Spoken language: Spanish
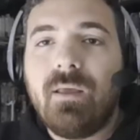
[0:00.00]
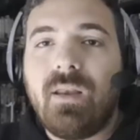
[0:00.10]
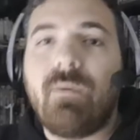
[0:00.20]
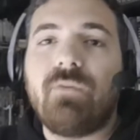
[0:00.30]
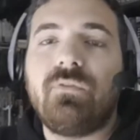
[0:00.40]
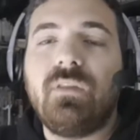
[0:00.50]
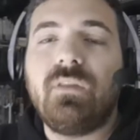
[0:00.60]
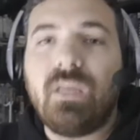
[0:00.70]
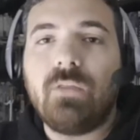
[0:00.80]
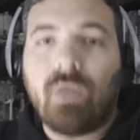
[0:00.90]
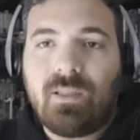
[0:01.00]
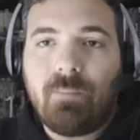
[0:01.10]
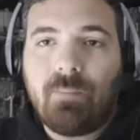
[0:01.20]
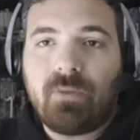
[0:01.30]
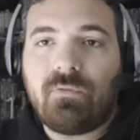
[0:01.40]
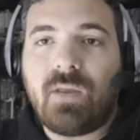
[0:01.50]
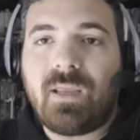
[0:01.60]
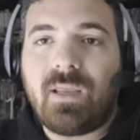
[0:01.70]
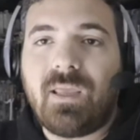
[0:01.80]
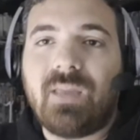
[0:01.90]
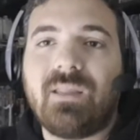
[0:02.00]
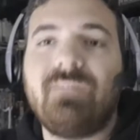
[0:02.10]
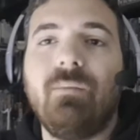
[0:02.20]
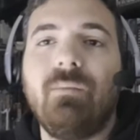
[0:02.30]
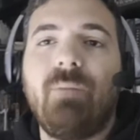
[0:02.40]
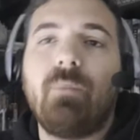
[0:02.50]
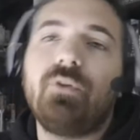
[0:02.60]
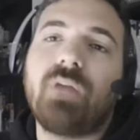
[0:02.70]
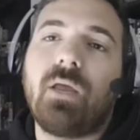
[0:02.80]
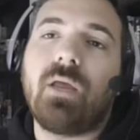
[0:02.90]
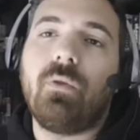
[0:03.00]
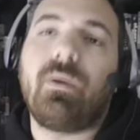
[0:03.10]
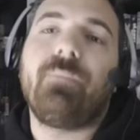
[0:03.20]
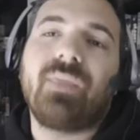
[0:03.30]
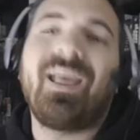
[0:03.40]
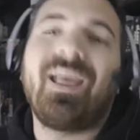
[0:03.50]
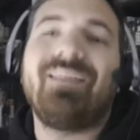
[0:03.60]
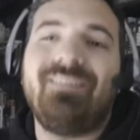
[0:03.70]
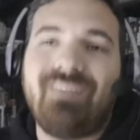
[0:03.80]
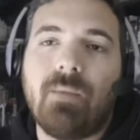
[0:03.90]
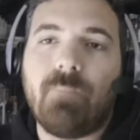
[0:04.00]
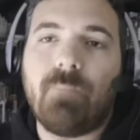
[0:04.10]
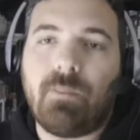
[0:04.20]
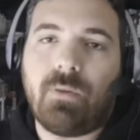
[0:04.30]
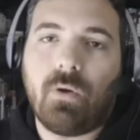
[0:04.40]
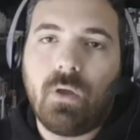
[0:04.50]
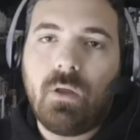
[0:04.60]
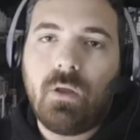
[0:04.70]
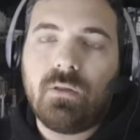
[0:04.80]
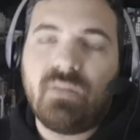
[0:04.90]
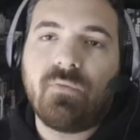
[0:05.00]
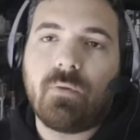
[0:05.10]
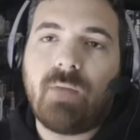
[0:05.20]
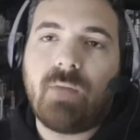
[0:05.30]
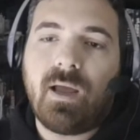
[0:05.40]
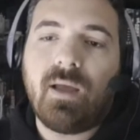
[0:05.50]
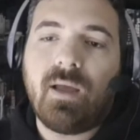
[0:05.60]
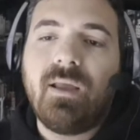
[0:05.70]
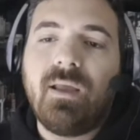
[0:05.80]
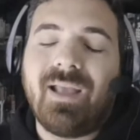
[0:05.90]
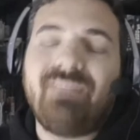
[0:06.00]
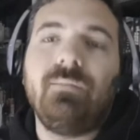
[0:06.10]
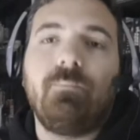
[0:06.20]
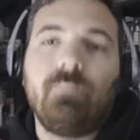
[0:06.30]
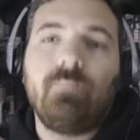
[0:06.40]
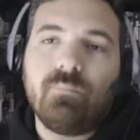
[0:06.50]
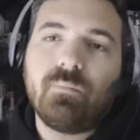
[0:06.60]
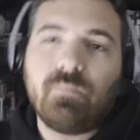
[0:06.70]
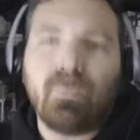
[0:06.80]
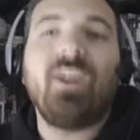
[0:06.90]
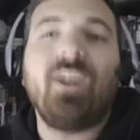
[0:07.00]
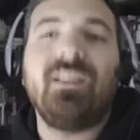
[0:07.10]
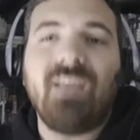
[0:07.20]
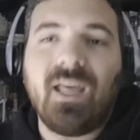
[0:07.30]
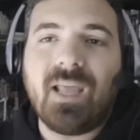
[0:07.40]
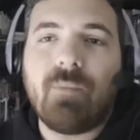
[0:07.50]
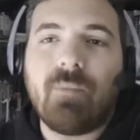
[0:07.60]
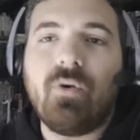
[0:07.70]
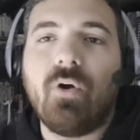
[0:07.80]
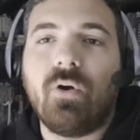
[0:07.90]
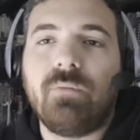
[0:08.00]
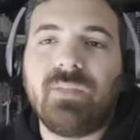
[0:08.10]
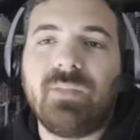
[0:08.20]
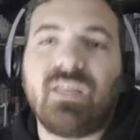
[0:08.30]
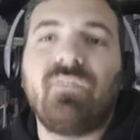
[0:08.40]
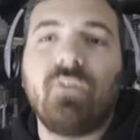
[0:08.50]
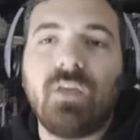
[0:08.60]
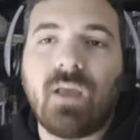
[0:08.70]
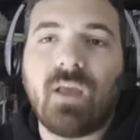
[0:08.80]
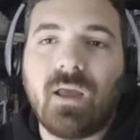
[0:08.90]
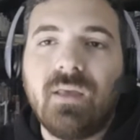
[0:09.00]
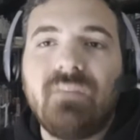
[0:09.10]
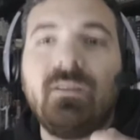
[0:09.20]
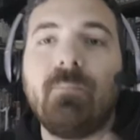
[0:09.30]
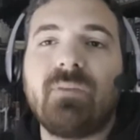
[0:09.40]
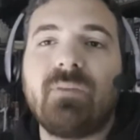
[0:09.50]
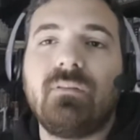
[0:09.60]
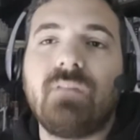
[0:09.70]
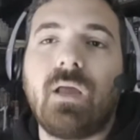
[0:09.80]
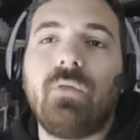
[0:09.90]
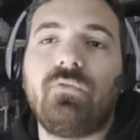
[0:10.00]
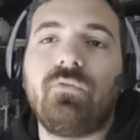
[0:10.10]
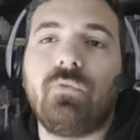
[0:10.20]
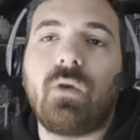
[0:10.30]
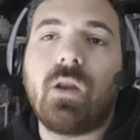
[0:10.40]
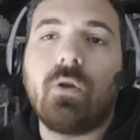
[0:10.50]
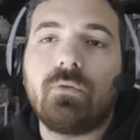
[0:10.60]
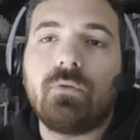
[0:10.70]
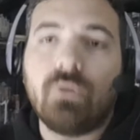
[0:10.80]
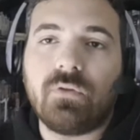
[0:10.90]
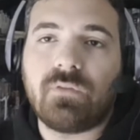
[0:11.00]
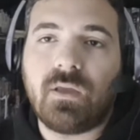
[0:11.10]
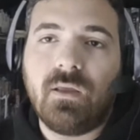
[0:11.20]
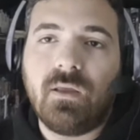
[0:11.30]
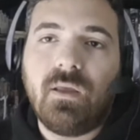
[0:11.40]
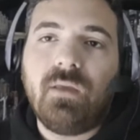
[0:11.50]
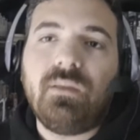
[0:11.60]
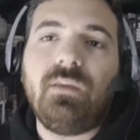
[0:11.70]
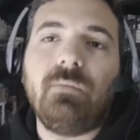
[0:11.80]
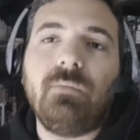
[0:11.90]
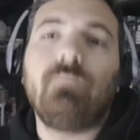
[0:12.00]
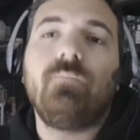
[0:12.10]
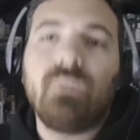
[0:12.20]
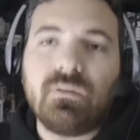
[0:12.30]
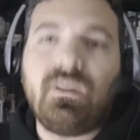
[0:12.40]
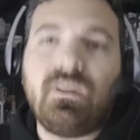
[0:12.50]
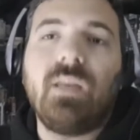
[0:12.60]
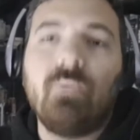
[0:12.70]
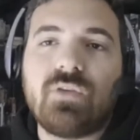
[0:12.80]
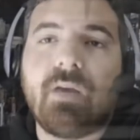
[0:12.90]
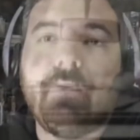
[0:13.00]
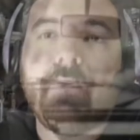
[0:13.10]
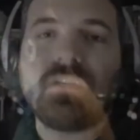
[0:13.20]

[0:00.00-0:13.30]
le va sucediendo a este personaje que está siempre montado, casi siempre, pero de forma casi poética, digámoslo, metafórica, siempre sentado en su Renault 12 y tiene mucha, mucha